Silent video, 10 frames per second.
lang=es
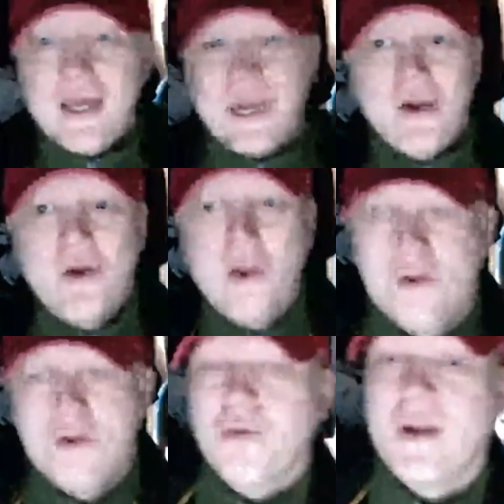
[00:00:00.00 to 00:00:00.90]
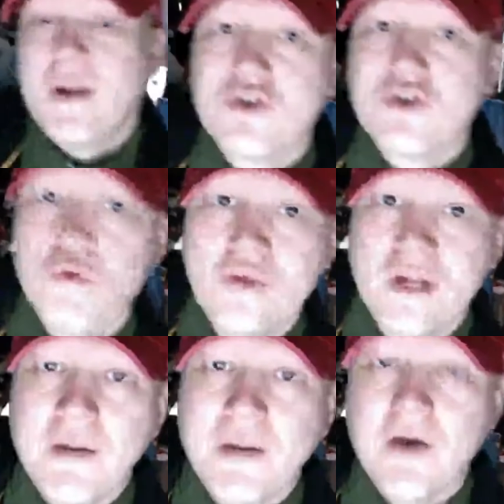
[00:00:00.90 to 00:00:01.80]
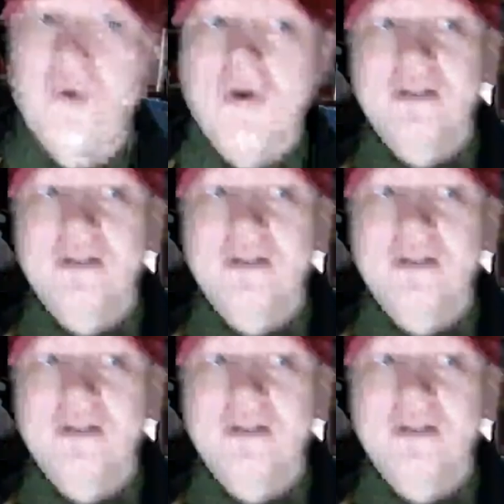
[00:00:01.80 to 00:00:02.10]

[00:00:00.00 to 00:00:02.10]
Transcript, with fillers: Que no quiero estoy comparando eso con un trabajo.